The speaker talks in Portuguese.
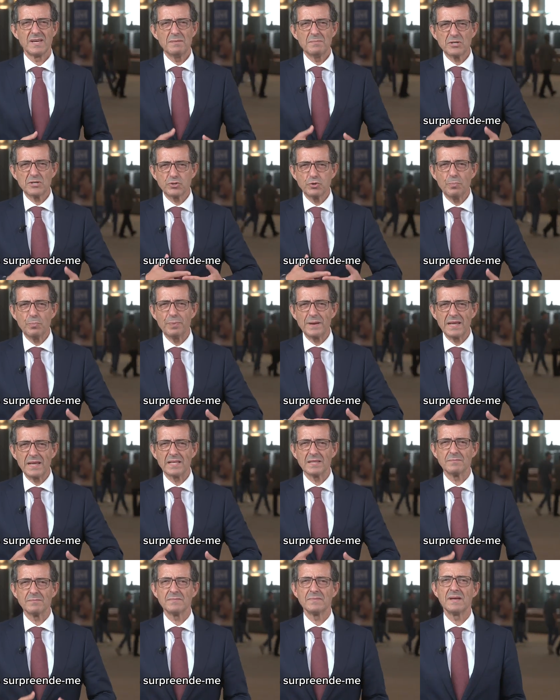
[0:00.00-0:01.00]
mas
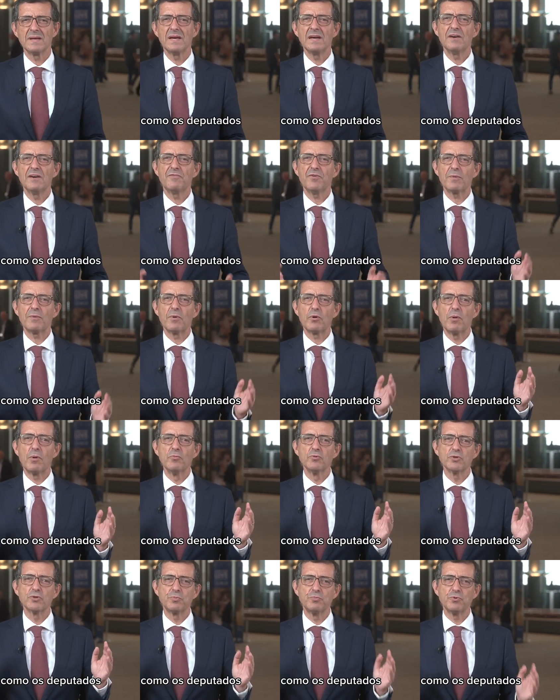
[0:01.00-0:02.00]
surpreende-me a forma
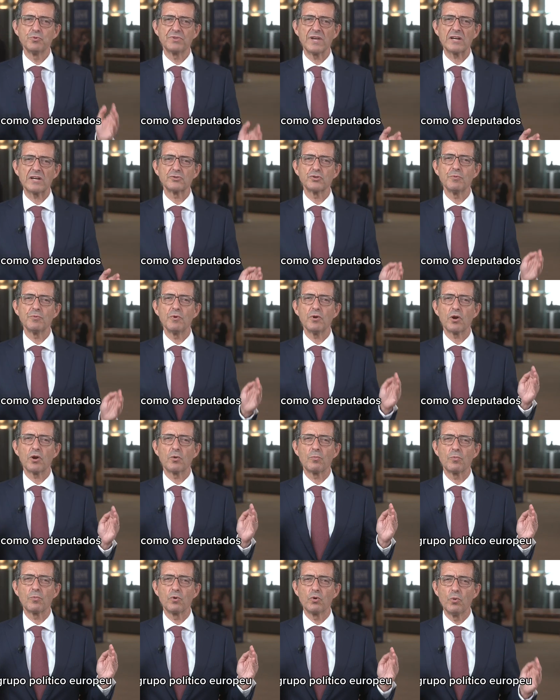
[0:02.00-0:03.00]
como os deputados do maior
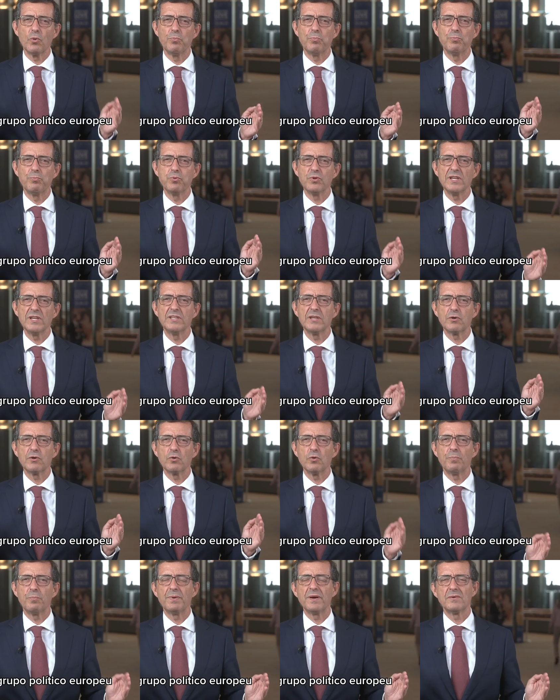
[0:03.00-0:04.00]
grupo político
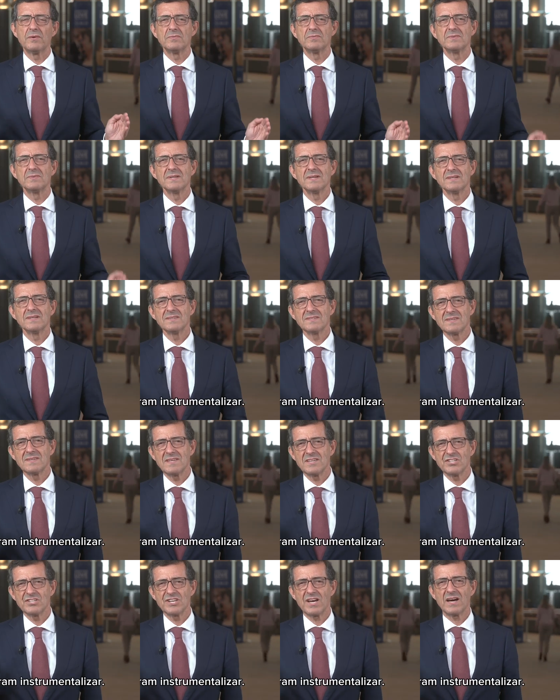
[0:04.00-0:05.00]
europeu se
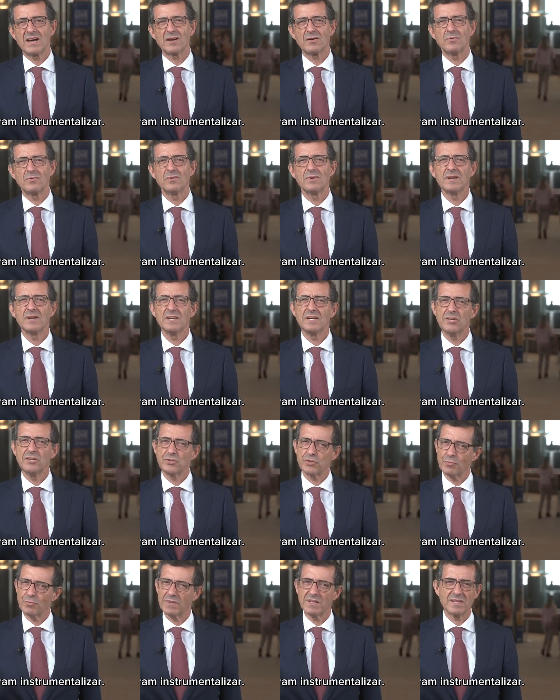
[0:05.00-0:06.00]
deixaram
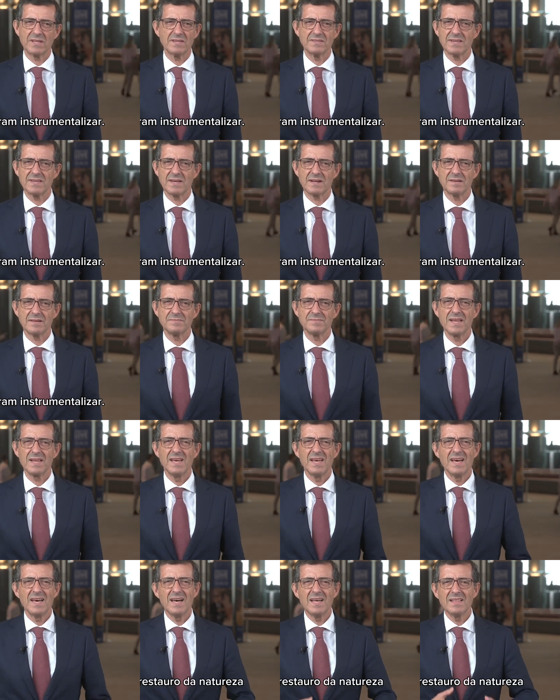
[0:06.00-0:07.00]
instrumentalizar.
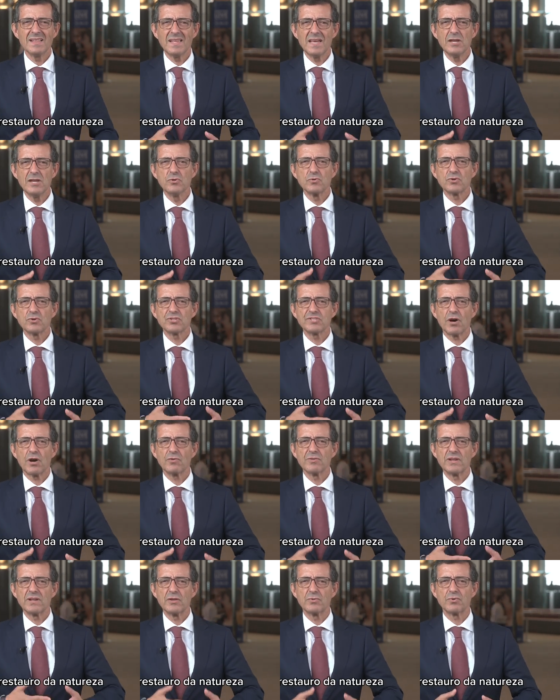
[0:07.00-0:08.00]
A lei do
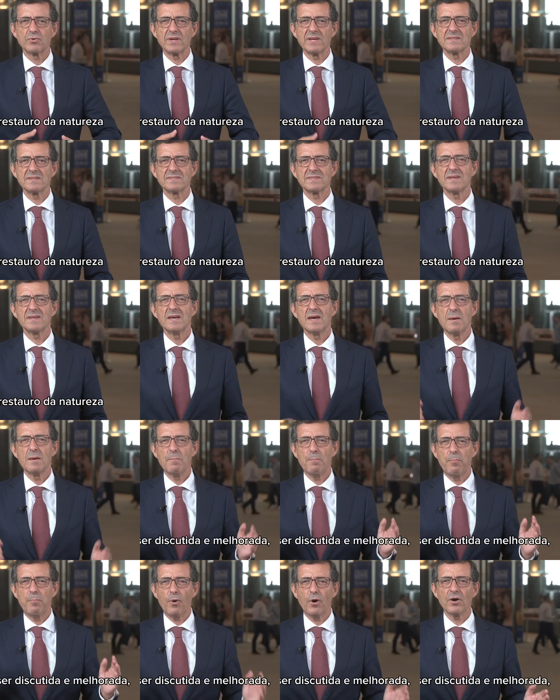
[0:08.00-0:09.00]
restauro da natureza
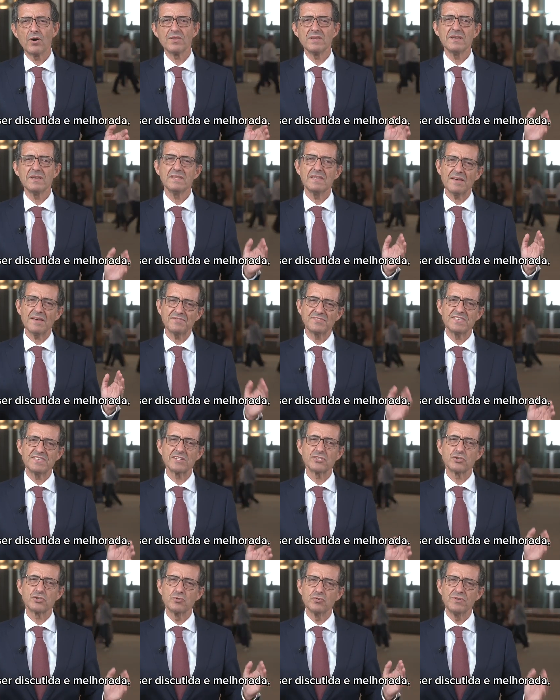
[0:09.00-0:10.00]
pode e deve
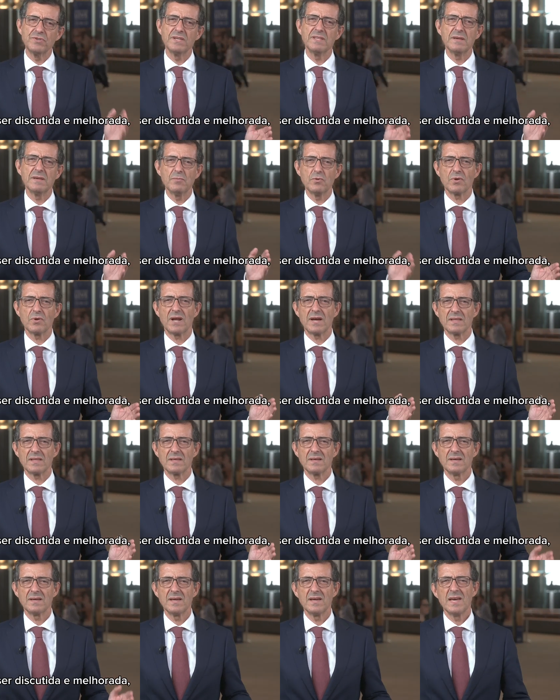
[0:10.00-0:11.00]
ser discutida e
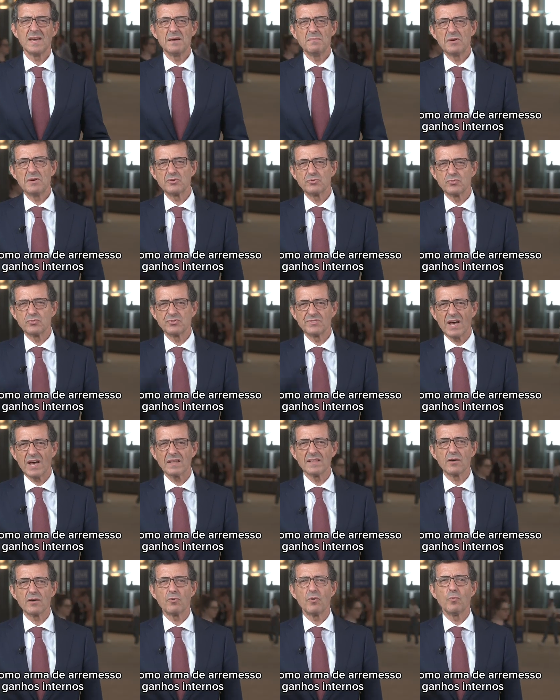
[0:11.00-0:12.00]
melhorada, mas
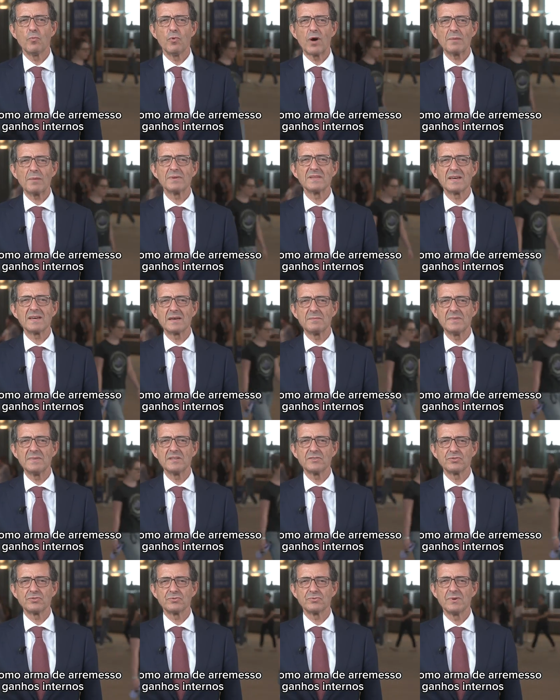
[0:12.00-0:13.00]
usá-la como arma de
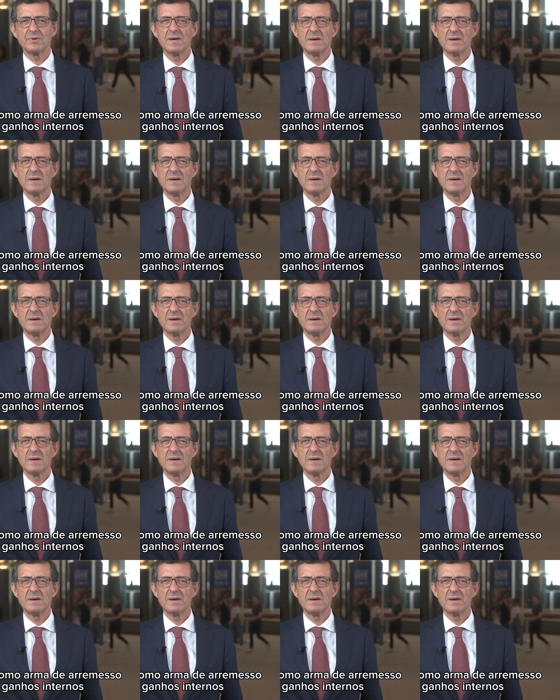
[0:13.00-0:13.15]
arremesso